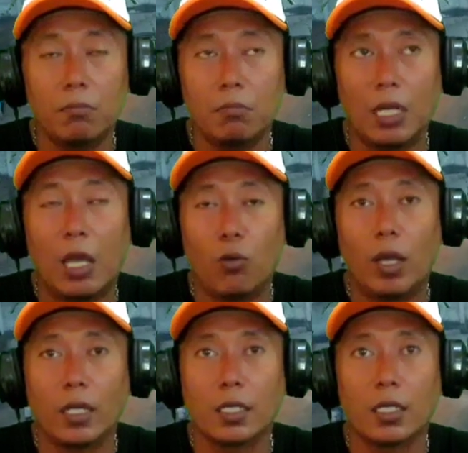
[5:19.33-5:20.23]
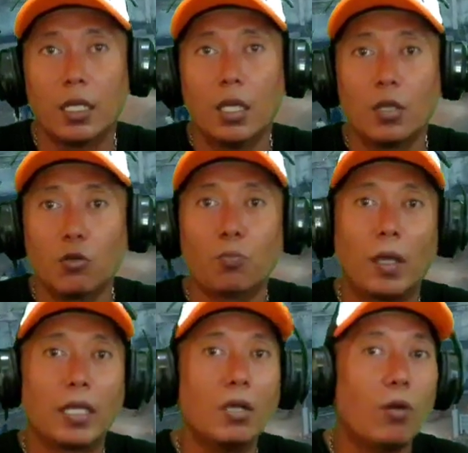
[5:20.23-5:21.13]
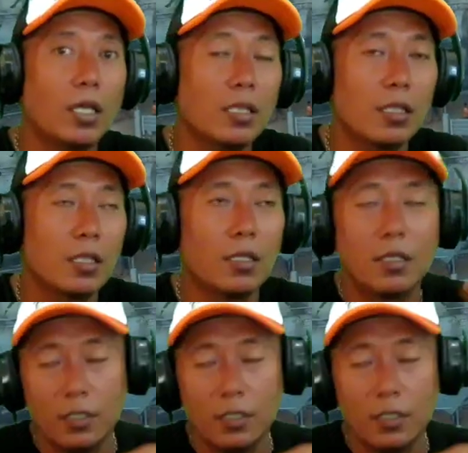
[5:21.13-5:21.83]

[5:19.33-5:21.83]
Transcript: melawan numpang lewat